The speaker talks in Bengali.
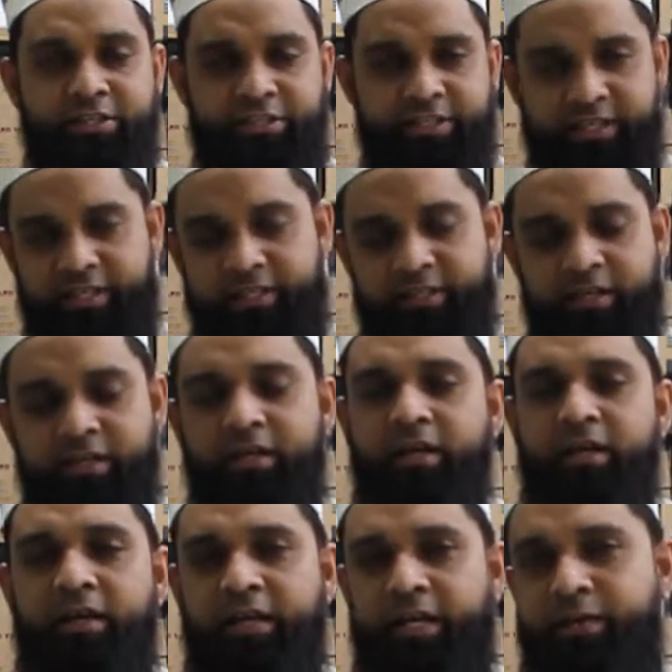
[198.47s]
সেক্ষেত্রে
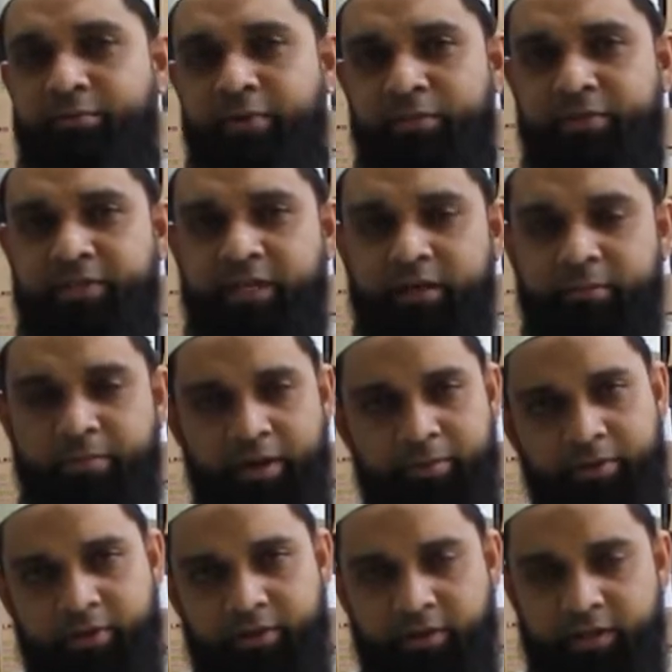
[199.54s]
এনভিএমিটা
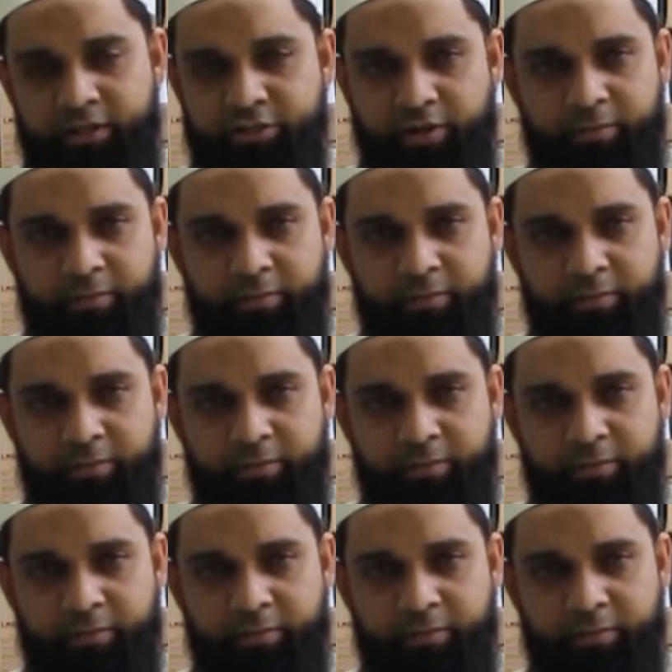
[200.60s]
ব্যবহার করে